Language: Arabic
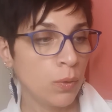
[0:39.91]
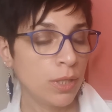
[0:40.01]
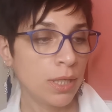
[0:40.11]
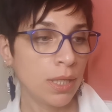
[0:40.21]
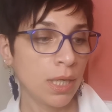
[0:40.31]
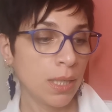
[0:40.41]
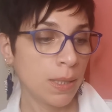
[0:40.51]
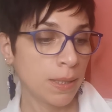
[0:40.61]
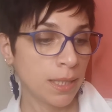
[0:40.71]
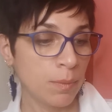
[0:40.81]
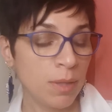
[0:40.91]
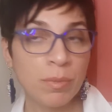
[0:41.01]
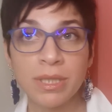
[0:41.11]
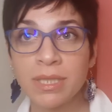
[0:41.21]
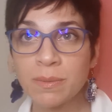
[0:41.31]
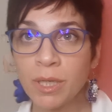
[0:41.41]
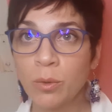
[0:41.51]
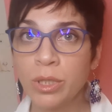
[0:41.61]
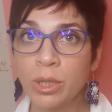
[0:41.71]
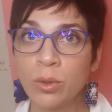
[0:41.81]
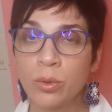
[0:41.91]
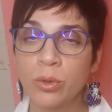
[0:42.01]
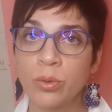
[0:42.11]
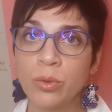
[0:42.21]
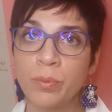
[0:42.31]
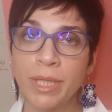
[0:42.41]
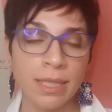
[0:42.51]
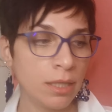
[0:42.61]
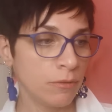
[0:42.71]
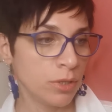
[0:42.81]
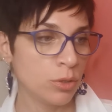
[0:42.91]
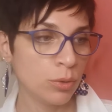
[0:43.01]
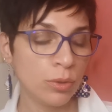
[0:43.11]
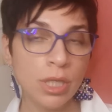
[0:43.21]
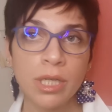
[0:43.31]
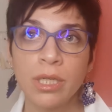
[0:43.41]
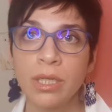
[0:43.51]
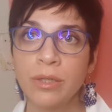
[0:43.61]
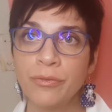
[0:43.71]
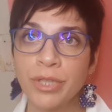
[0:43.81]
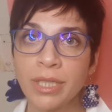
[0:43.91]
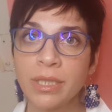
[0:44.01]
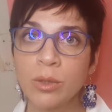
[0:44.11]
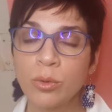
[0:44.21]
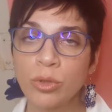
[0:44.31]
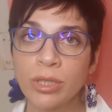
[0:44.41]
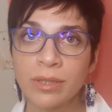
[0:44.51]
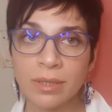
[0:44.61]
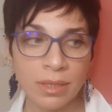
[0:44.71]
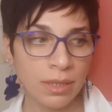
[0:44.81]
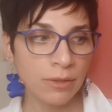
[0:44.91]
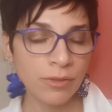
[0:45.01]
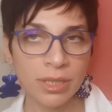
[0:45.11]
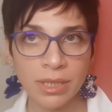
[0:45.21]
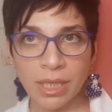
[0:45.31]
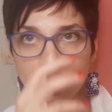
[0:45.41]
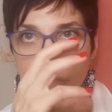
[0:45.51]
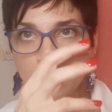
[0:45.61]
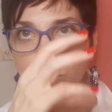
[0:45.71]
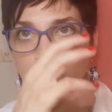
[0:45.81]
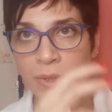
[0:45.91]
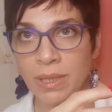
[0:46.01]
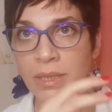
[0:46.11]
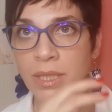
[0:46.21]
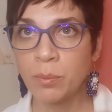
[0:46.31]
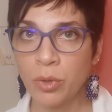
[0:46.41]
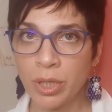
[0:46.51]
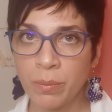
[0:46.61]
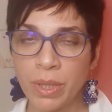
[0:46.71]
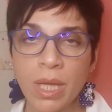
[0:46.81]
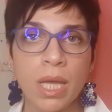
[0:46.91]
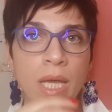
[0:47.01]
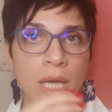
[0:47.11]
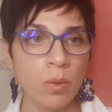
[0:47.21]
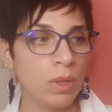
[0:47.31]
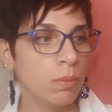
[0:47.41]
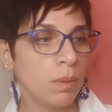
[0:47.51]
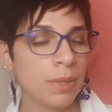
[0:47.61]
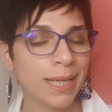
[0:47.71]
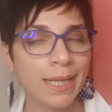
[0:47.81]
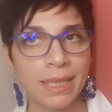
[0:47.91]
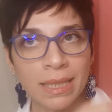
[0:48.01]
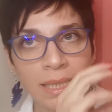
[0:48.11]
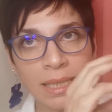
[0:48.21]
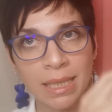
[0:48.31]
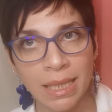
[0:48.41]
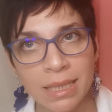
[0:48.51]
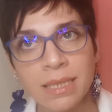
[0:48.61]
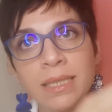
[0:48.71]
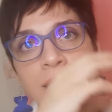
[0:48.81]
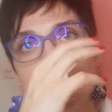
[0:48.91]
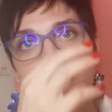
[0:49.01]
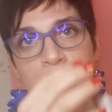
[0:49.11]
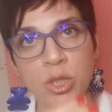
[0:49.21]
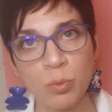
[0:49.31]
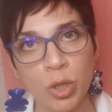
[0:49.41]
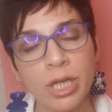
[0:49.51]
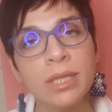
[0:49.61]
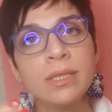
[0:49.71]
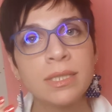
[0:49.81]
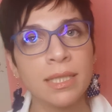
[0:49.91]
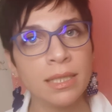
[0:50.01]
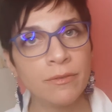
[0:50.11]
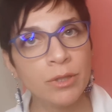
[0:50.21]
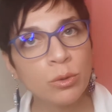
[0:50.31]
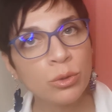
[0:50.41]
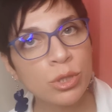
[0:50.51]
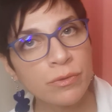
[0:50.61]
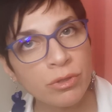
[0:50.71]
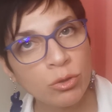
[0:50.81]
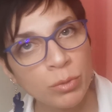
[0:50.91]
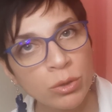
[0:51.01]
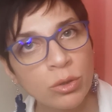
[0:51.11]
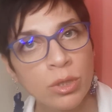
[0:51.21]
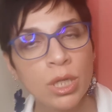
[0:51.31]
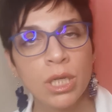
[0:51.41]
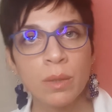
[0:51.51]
اوكي آه كمان بدي اسمحوا لي لكم انه بهيدا الفيديو آه في عنا عروضات كتيرة فانا رح أجزئهم بثلاث ابواب اول باب رح احكي عن المجموعات يلي فيكم تستفيدوا منهم